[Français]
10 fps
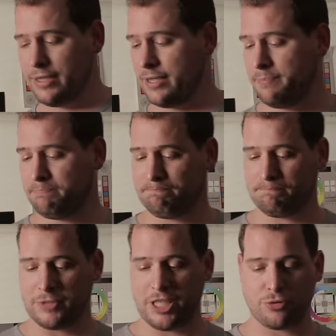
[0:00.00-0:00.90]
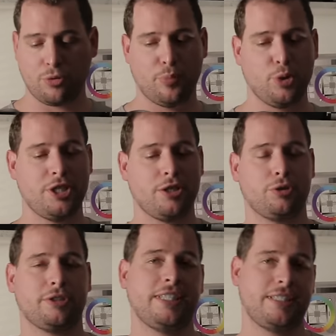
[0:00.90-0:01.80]
euh, qu'est-ce qu'on peut dire
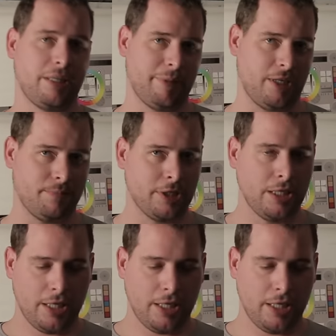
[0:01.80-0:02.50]
sur cette caméra